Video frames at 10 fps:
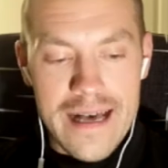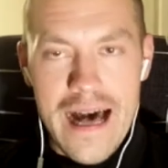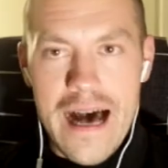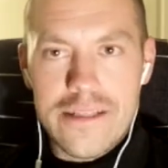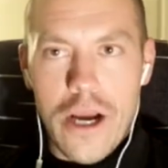
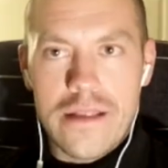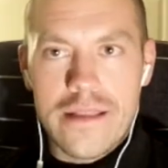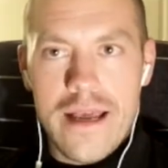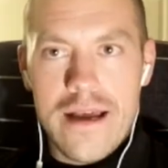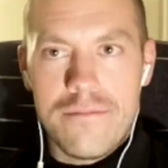
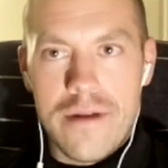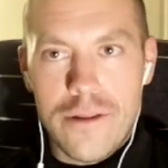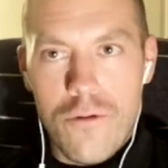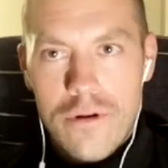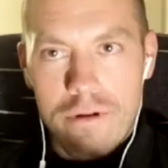entre-temps,
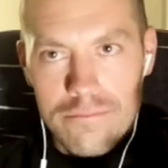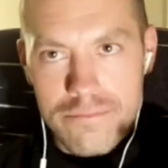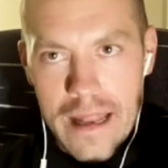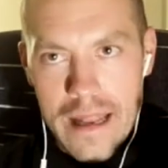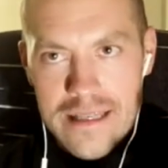mettons,
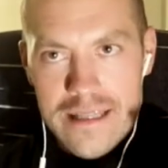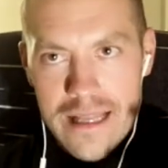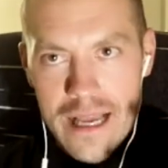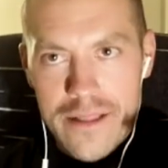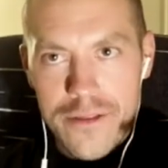pendant que c'est en
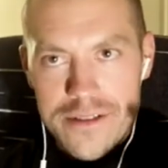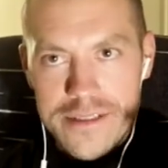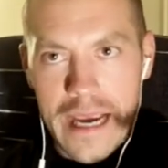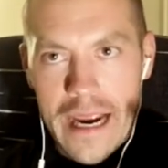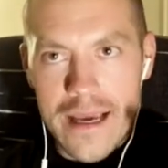train de se
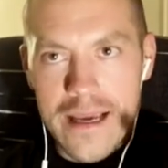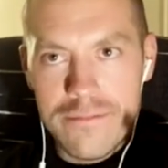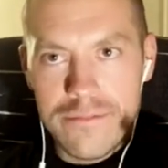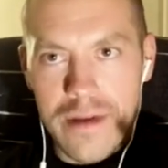créer,